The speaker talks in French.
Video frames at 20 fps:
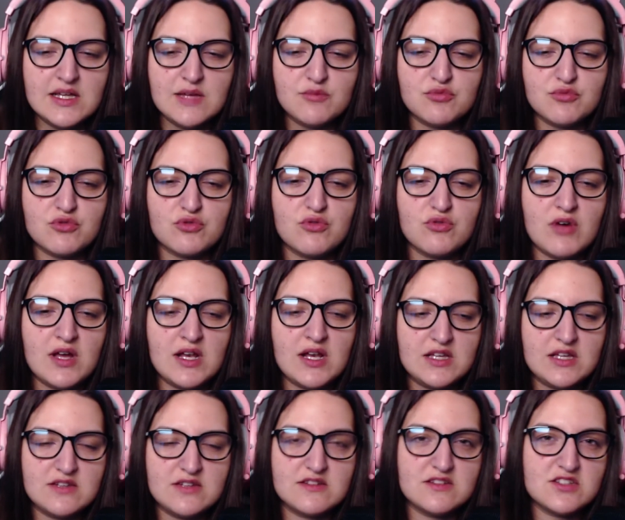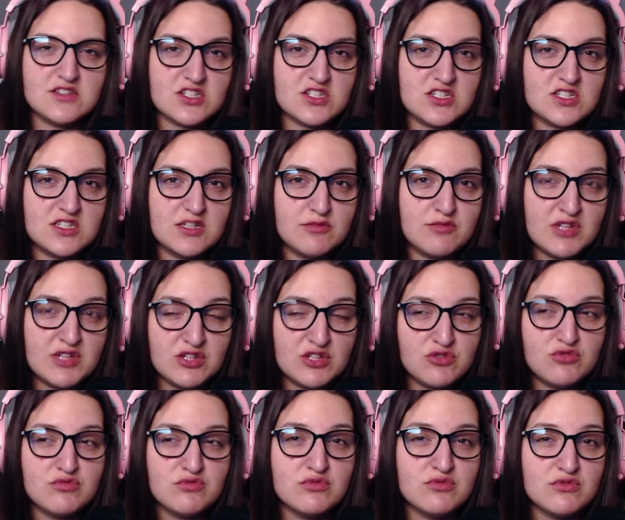pourquoi elle a été chercher des
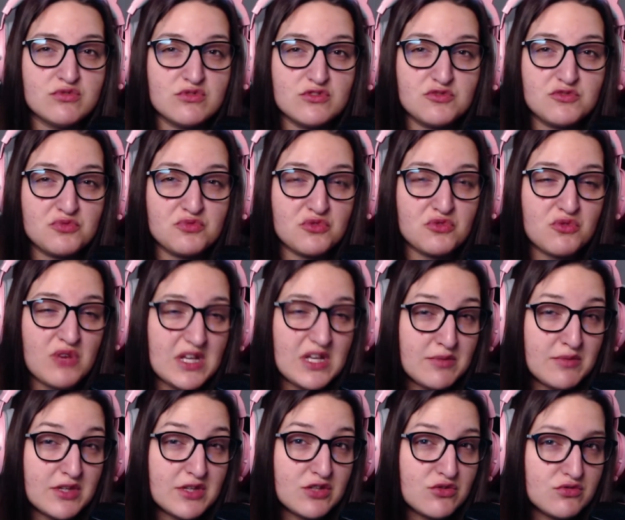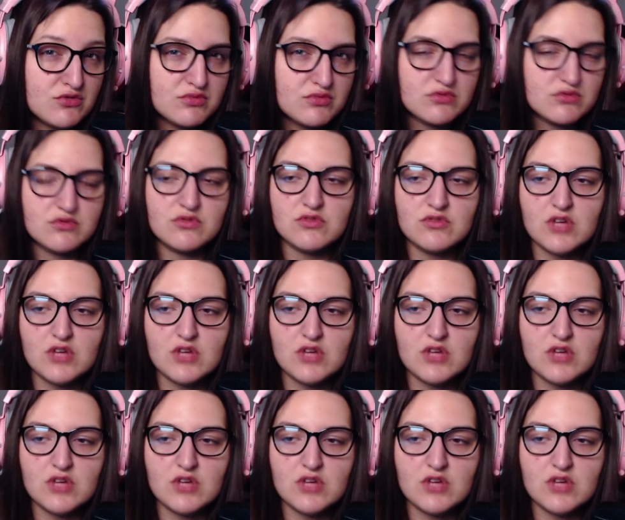B-cubeuses pourquoi les B-cubeuses